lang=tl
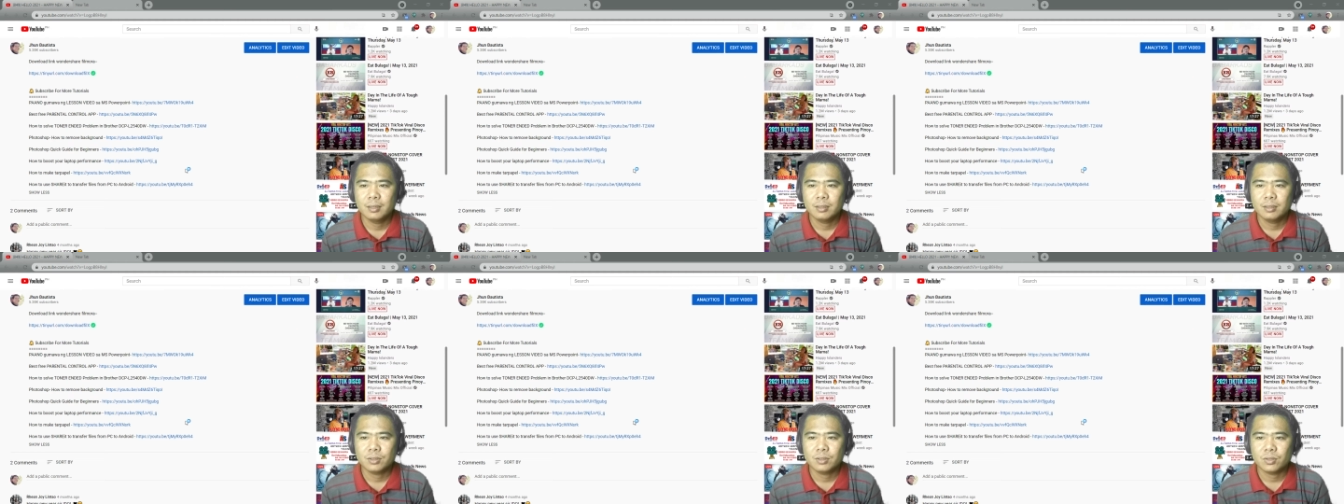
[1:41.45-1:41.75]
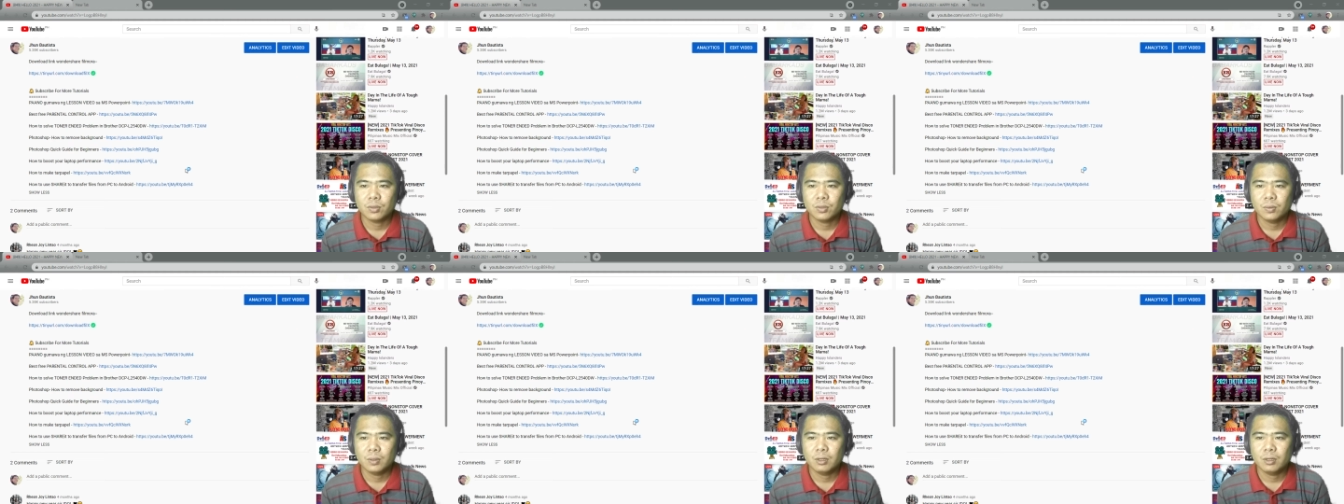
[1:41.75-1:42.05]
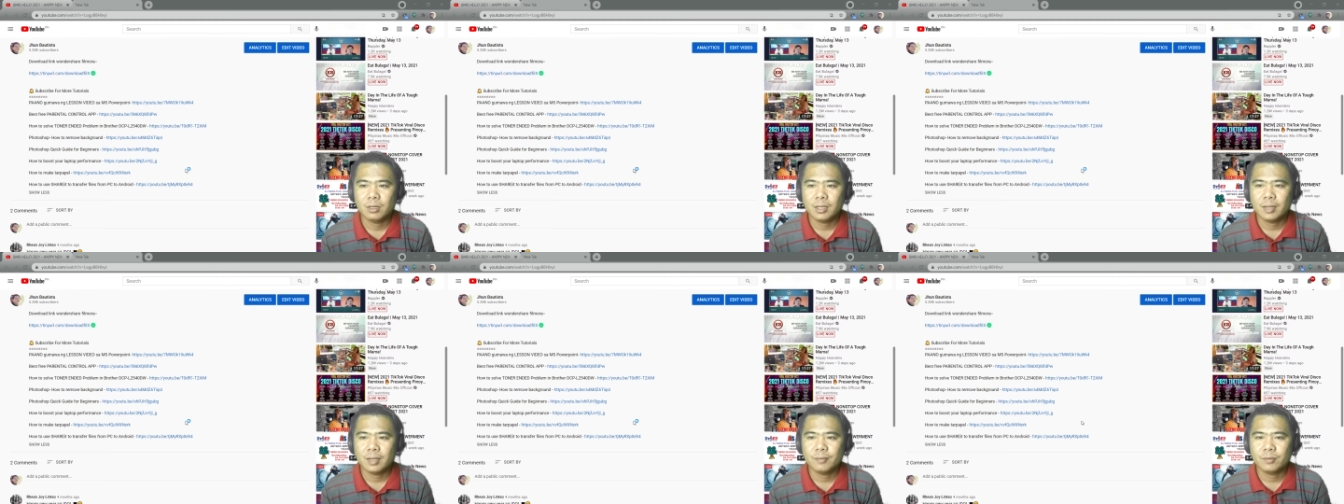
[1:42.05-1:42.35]
So all
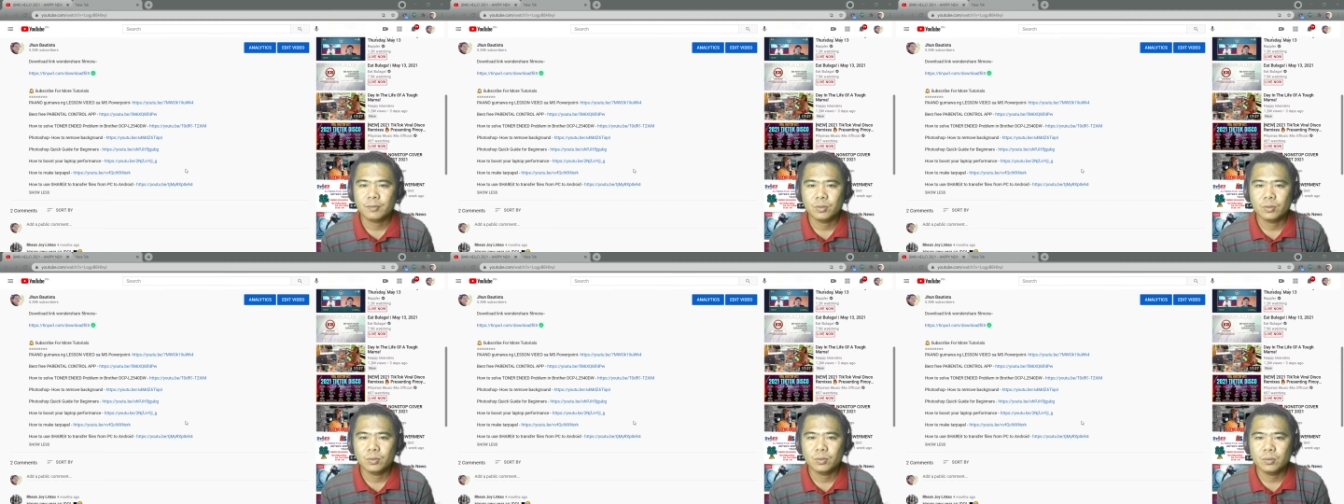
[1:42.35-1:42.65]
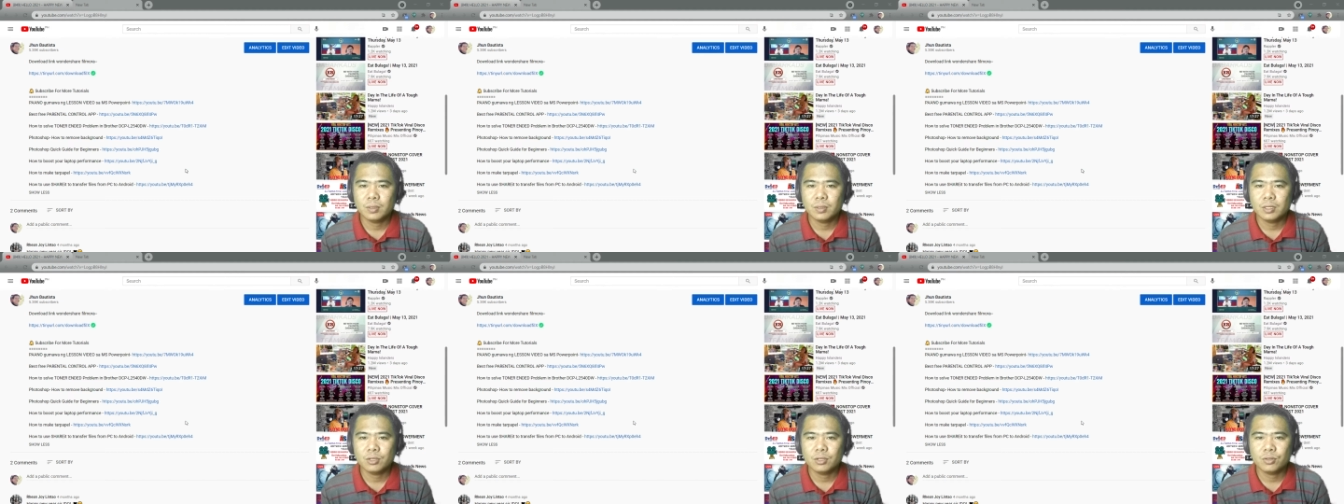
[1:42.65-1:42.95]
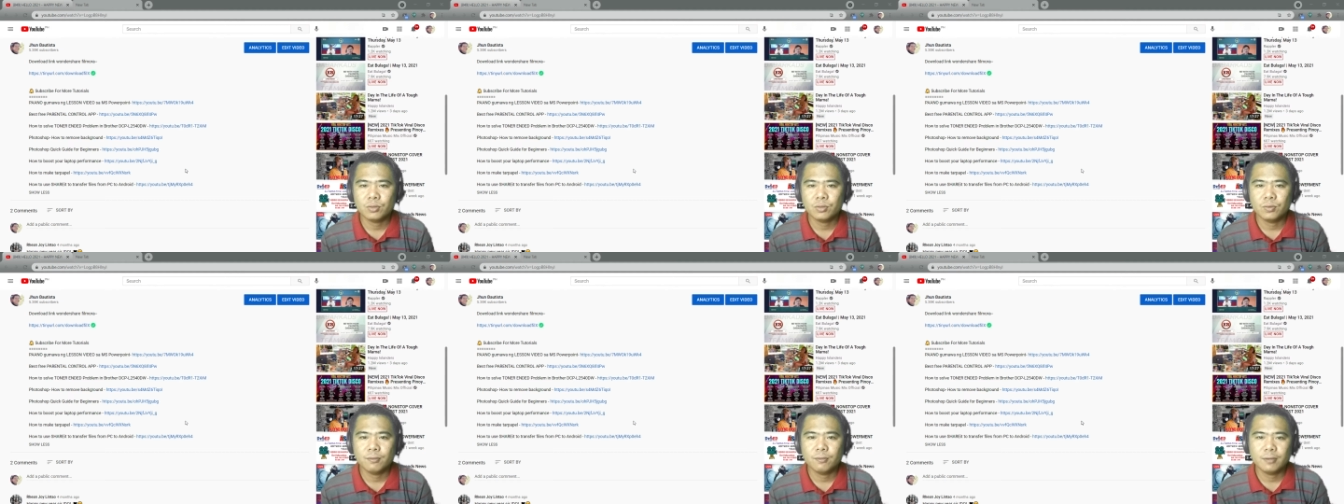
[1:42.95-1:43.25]
you have to do is
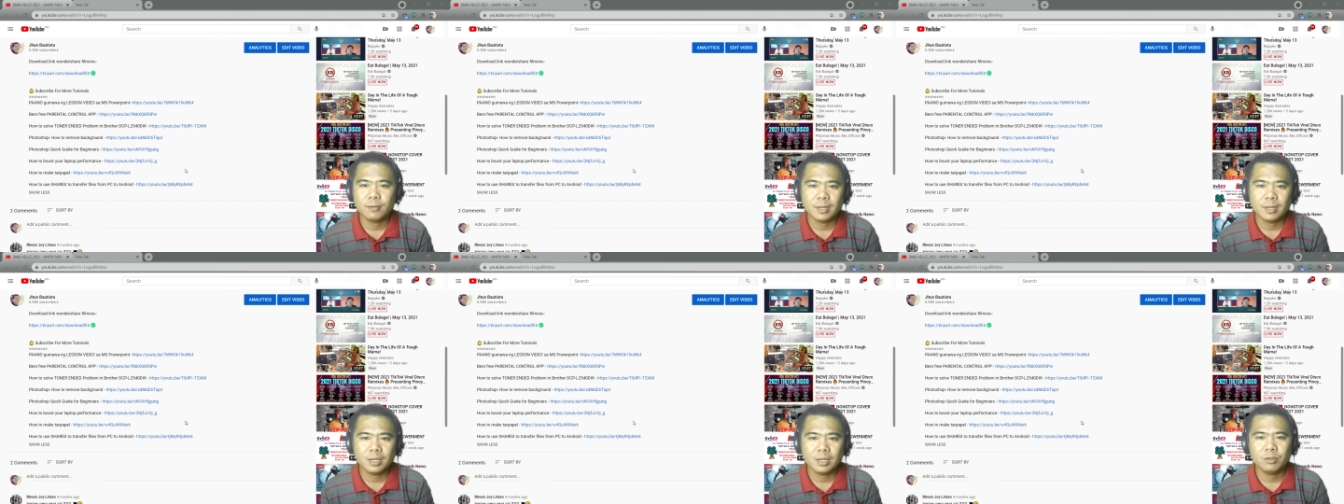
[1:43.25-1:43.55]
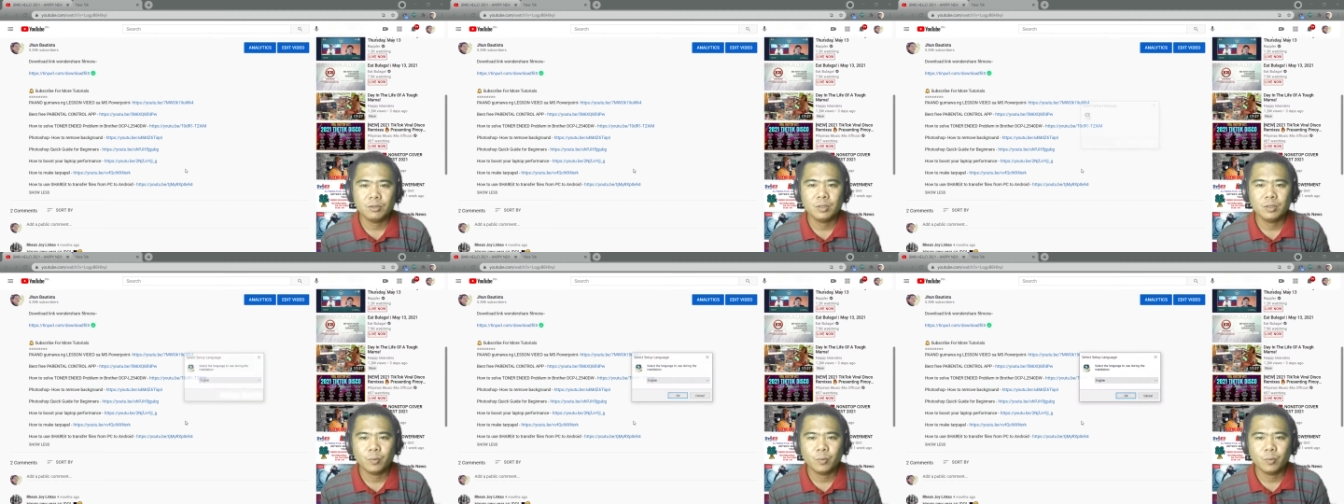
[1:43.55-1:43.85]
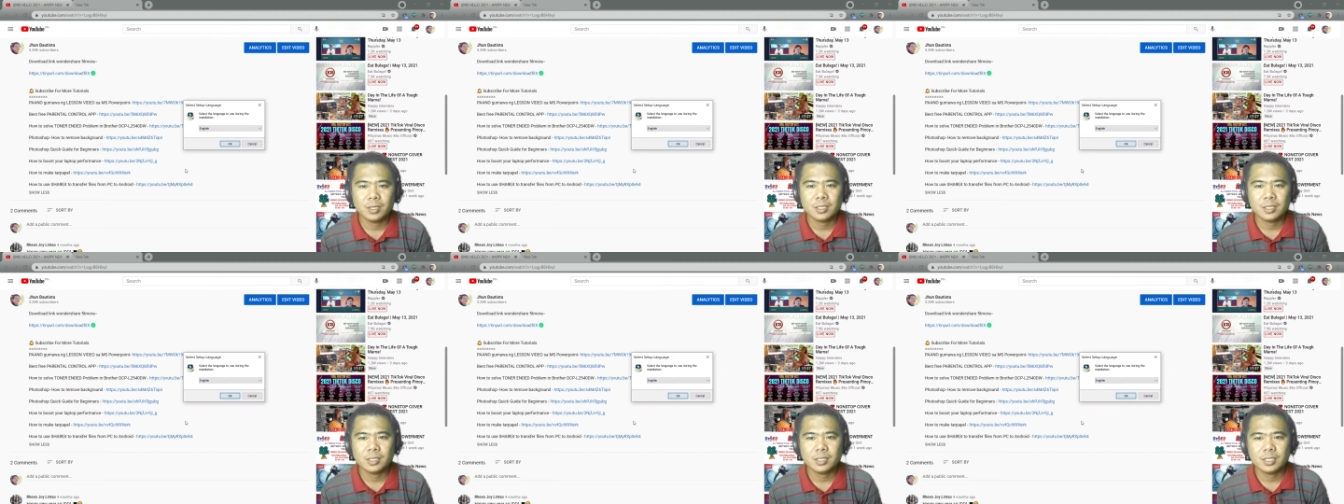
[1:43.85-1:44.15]
to follow the
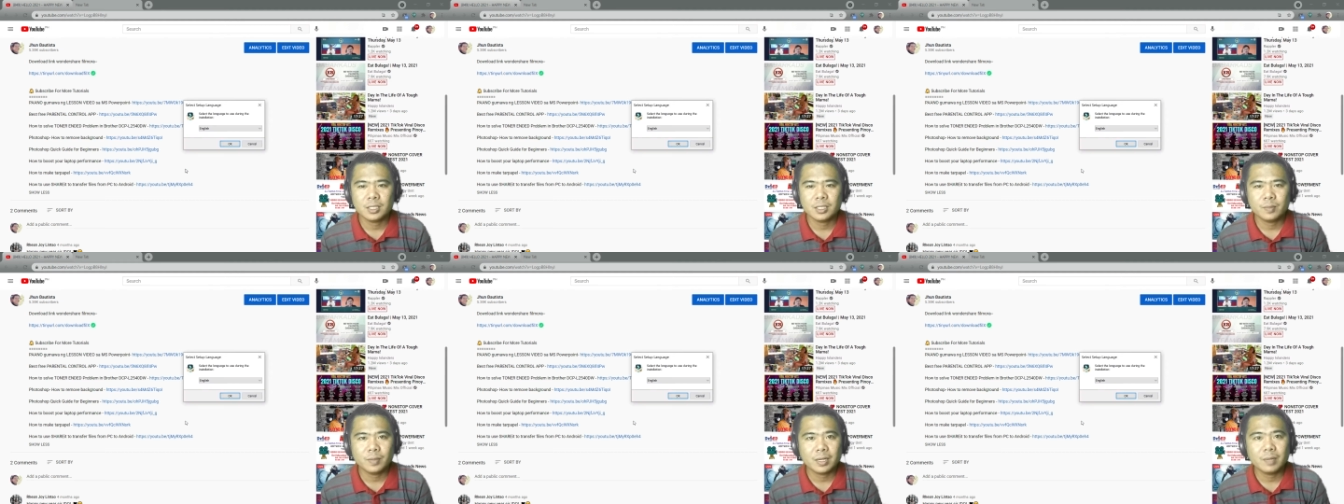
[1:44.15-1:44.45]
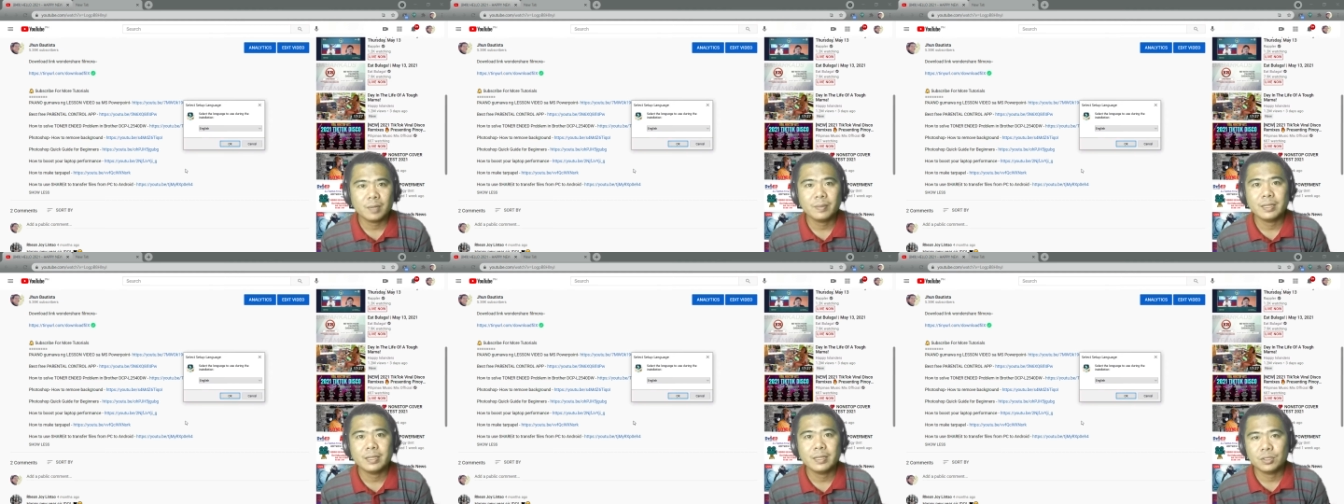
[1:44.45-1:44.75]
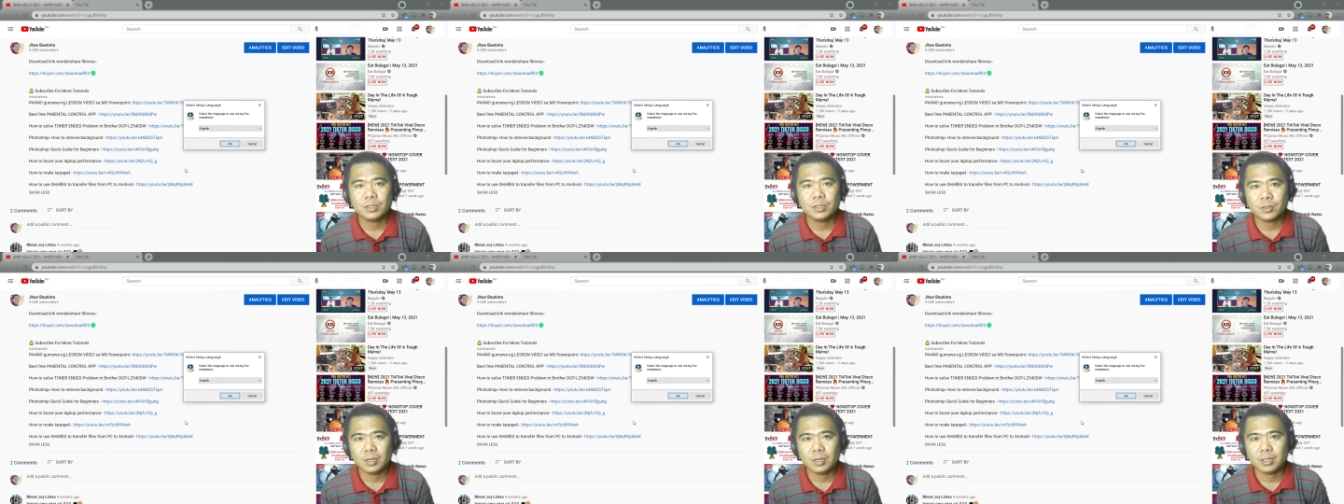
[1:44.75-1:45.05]
process para
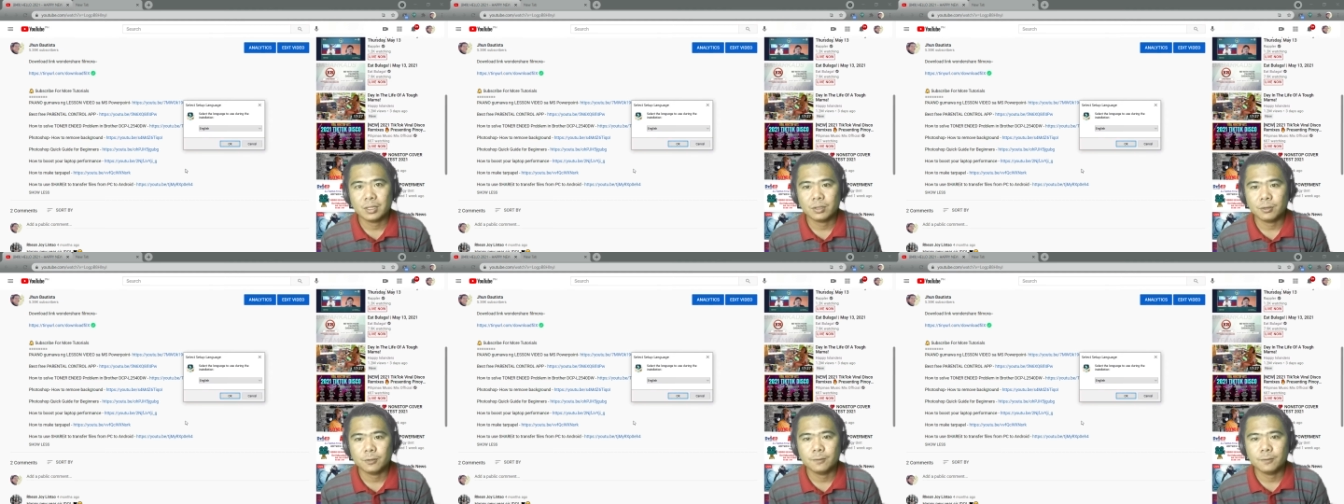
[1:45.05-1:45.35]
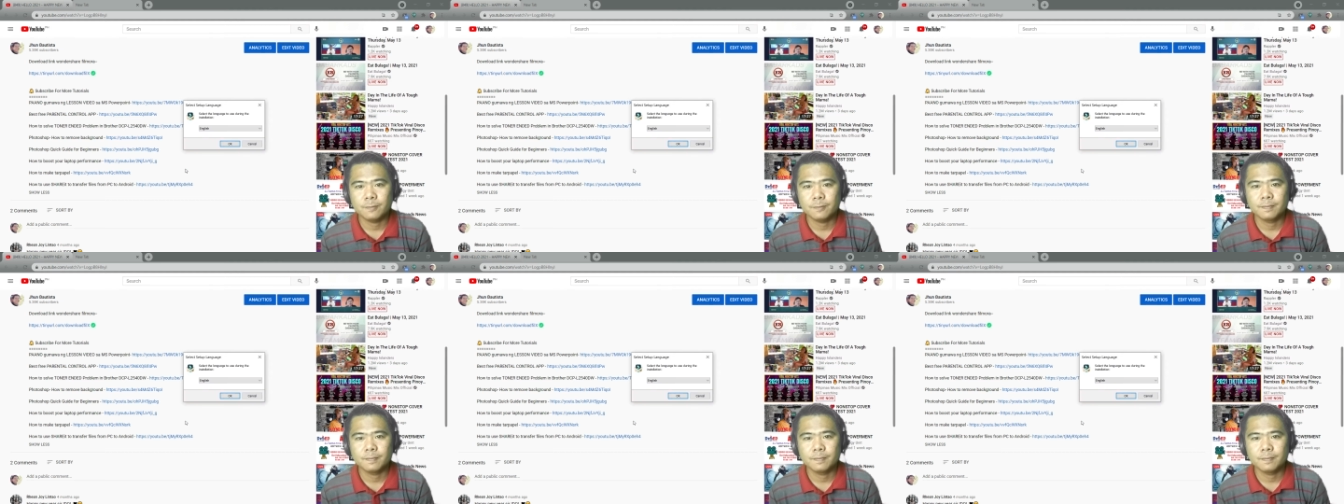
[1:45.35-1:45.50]
ma-install ito.